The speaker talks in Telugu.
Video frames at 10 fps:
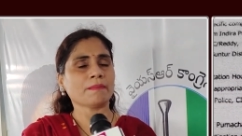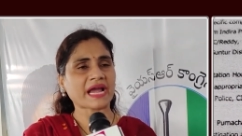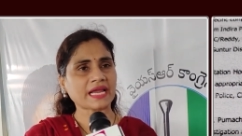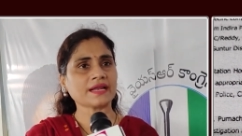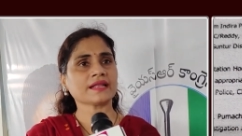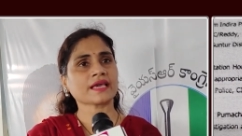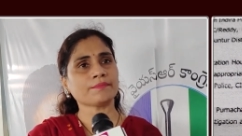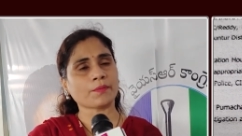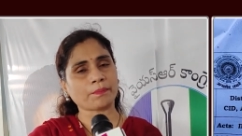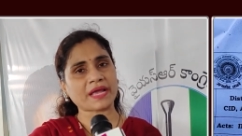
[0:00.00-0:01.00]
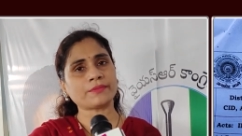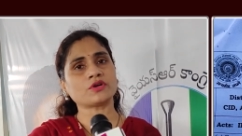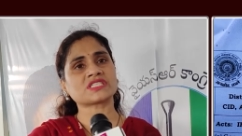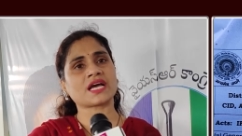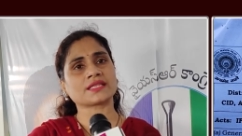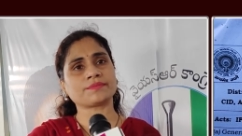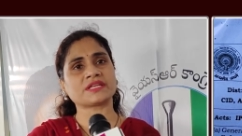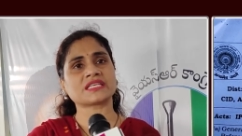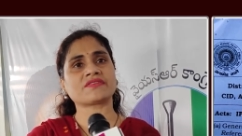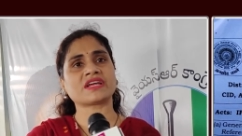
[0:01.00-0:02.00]
మహిళలకి ముప్పై మూడు శాతం
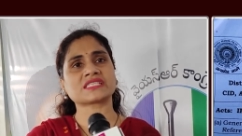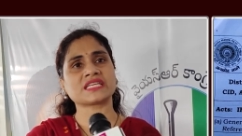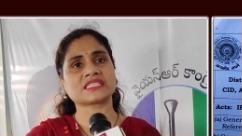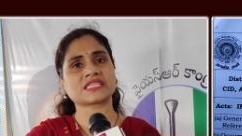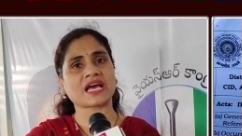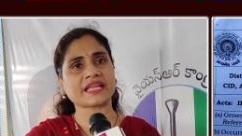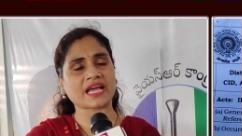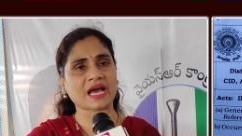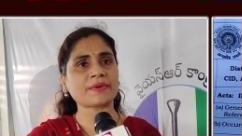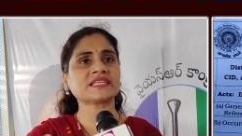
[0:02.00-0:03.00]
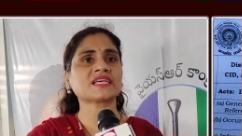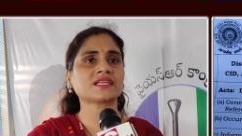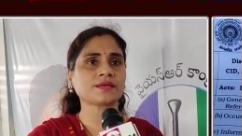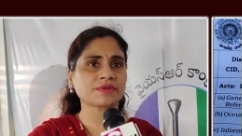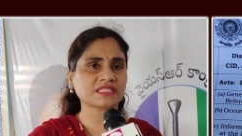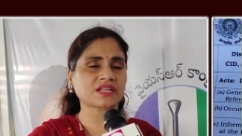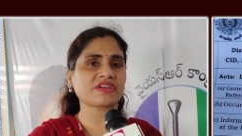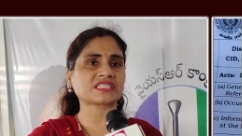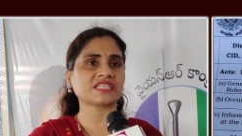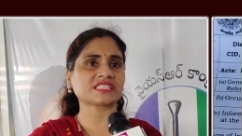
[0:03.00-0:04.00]
రిజర్వేషన్ ఇచ్చినా యాభై శాతం
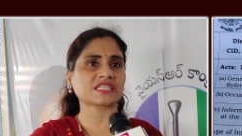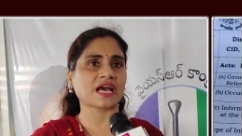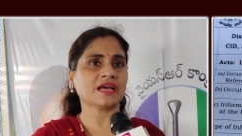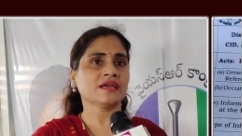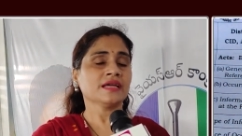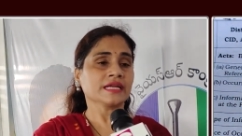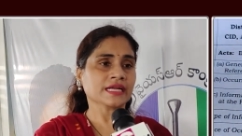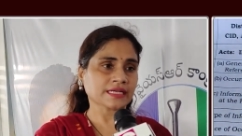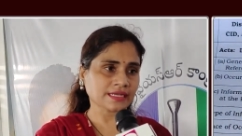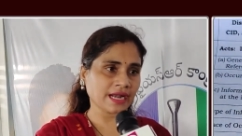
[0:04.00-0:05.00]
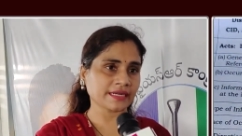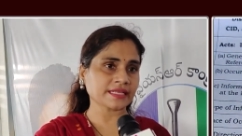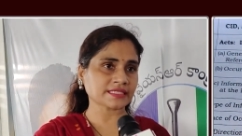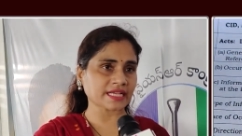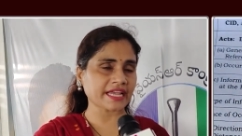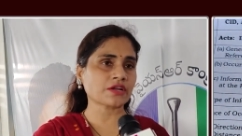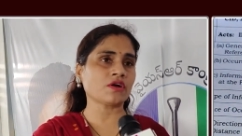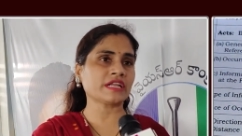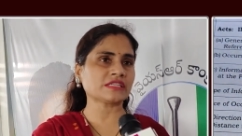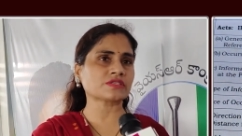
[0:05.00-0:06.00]
రిజర్వేషన్ ఇచ్చినా ఇట్లాంటి
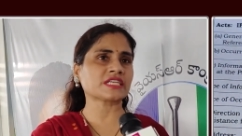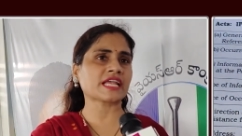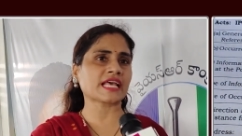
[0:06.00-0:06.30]
సైకోల్ని చూసి